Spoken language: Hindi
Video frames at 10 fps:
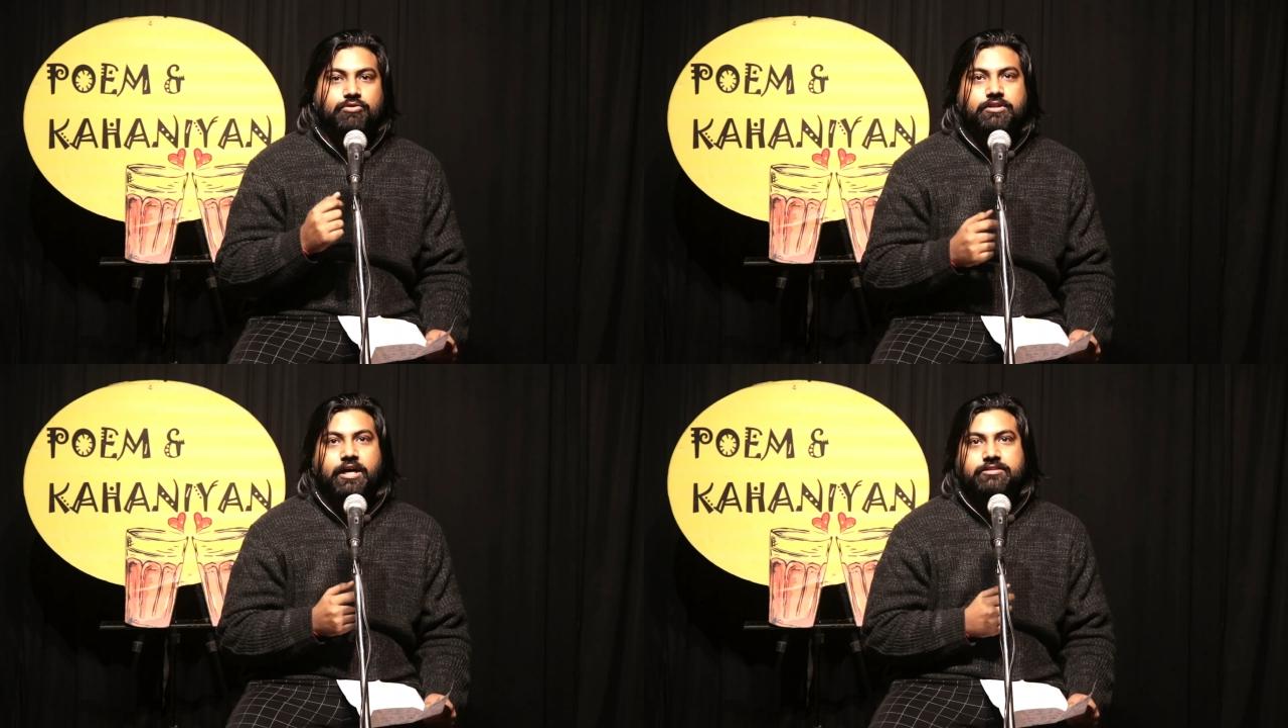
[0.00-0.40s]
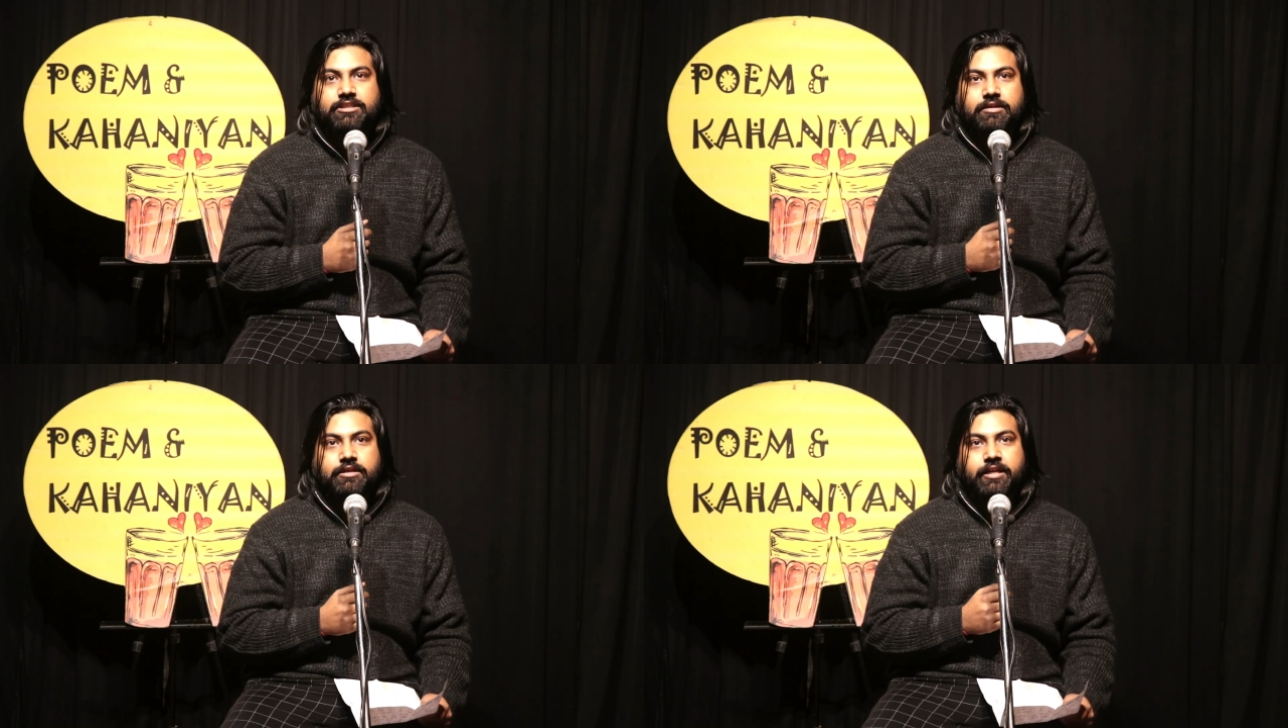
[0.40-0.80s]
उदास
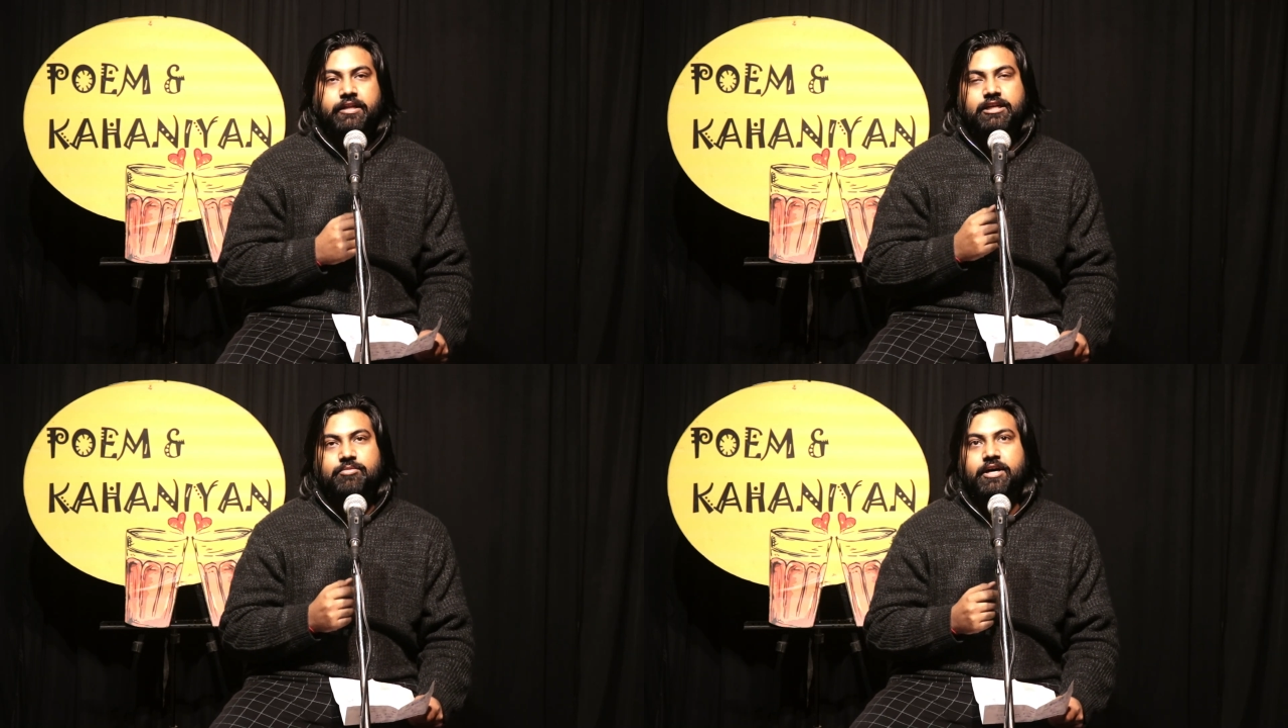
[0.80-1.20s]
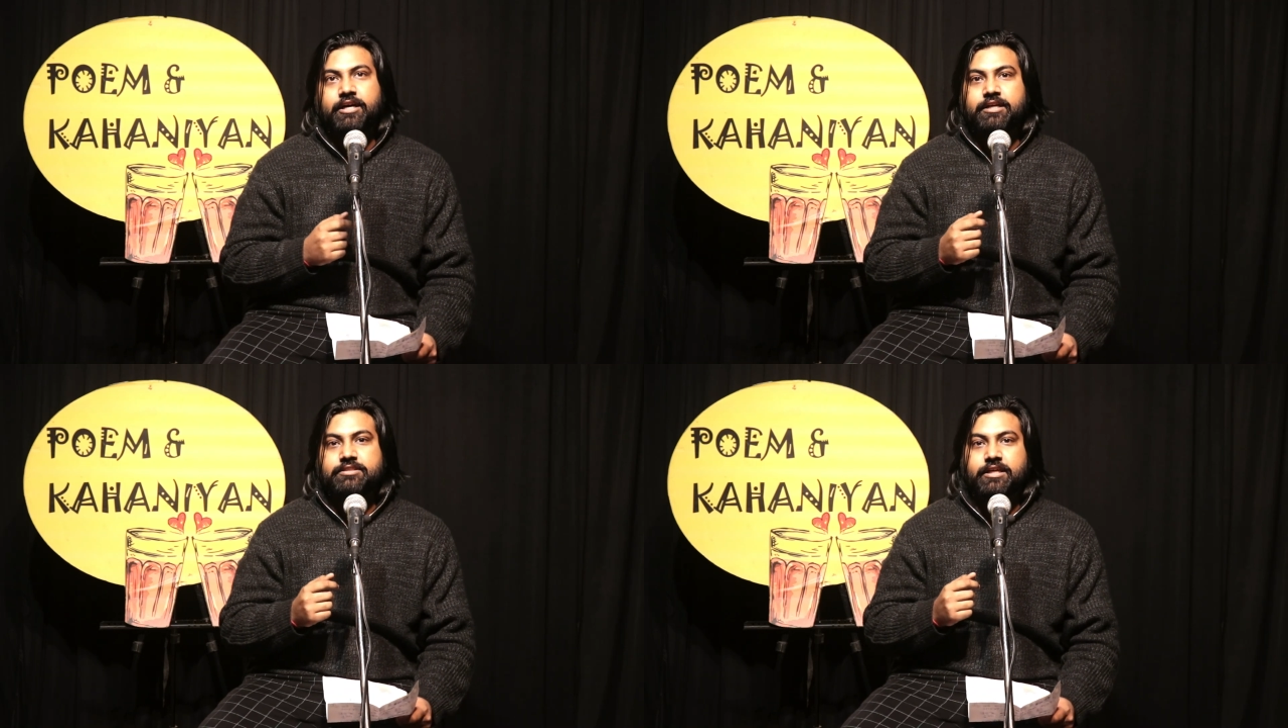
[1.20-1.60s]
रहने का
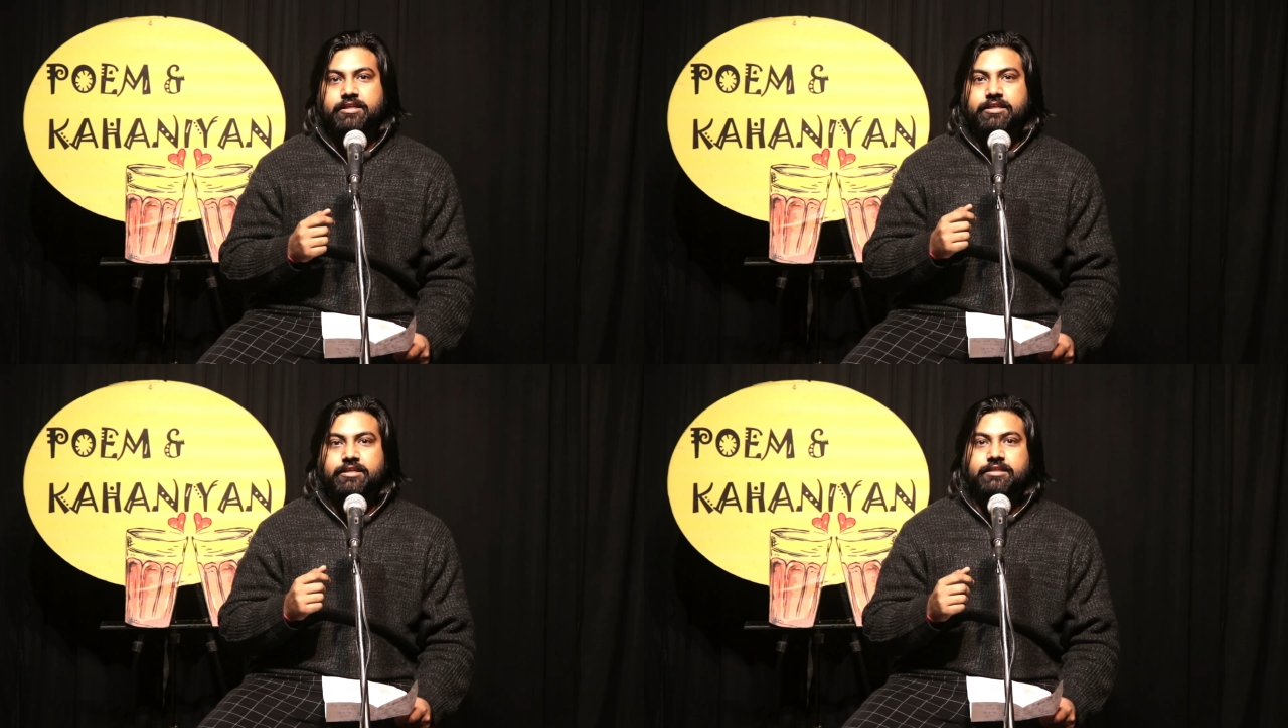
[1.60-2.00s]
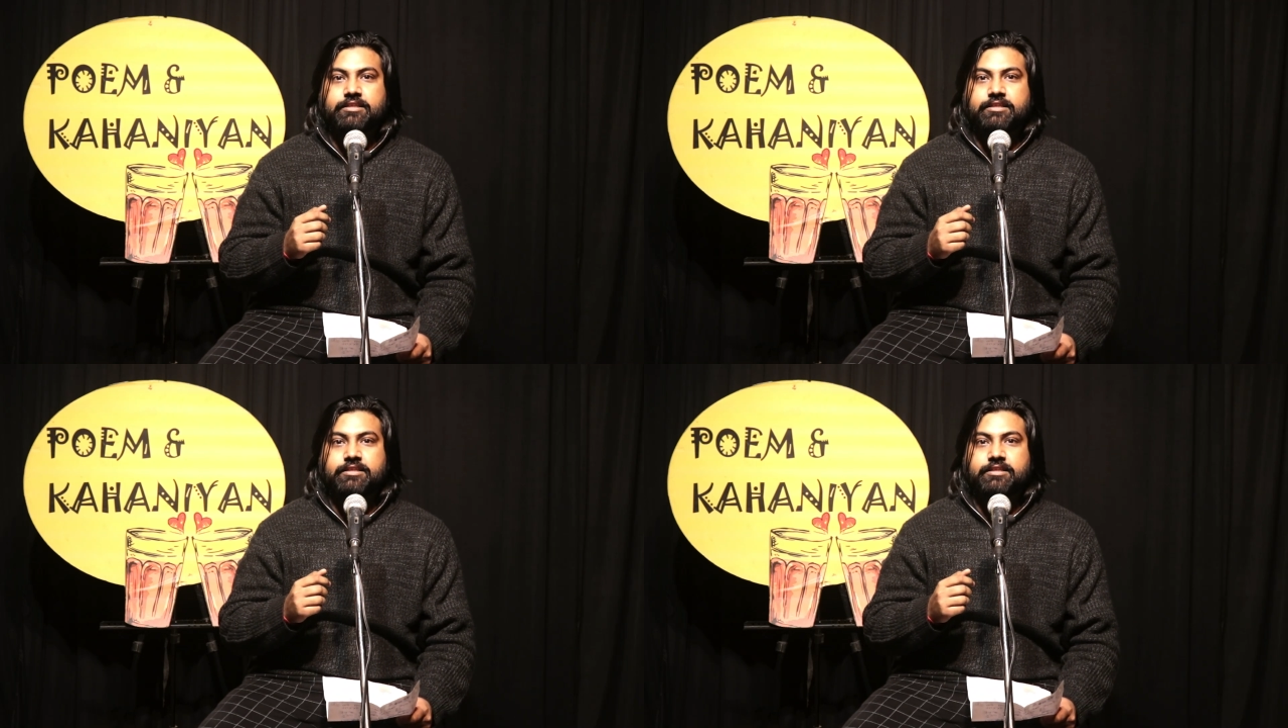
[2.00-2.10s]
बहाना चाहिए